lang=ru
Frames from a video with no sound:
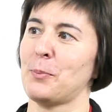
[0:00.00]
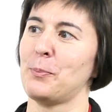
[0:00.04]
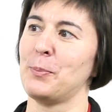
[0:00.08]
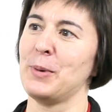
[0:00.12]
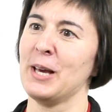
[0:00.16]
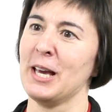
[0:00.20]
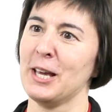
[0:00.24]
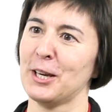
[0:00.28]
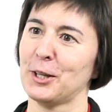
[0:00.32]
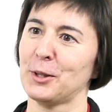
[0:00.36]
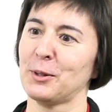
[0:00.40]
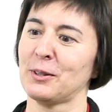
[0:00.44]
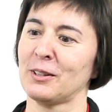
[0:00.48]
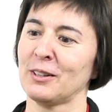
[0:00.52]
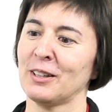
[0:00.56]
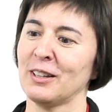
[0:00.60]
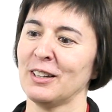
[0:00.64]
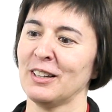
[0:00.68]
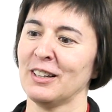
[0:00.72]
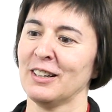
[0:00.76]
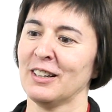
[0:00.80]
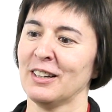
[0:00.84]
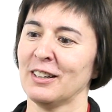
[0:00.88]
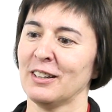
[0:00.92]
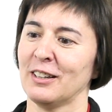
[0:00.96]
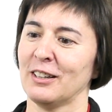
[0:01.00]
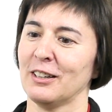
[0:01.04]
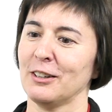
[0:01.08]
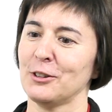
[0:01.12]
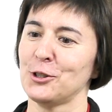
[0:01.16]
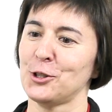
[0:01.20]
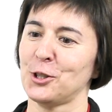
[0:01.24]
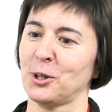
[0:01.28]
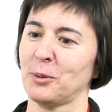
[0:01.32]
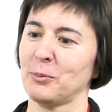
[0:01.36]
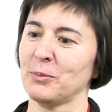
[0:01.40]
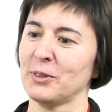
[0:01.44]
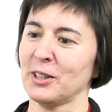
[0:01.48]
перед
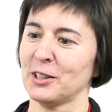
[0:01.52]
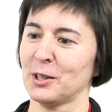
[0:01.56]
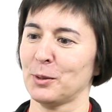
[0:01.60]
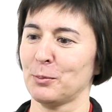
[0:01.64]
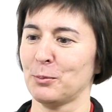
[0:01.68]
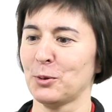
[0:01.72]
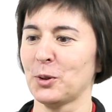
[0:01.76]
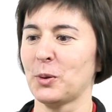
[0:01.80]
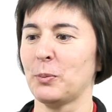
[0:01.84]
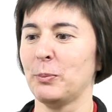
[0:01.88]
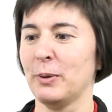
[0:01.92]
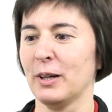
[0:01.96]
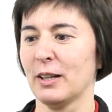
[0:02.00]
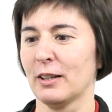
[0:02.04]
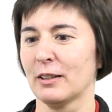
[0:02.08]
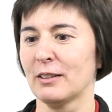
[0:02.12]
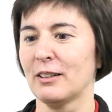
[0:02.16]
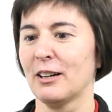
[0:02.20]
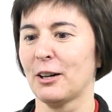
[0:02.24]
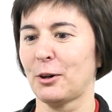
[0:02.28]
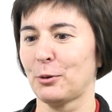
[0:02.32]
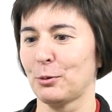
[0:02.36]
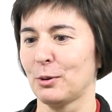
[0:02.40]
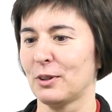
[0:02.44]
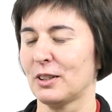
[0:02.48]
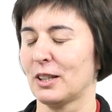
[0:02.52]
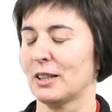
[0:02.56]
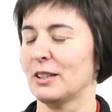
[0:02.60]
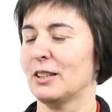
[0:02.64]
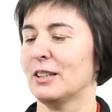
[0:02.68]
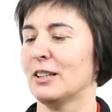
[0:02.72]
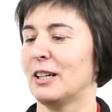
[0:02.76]
чем-то, это будет перед горой и так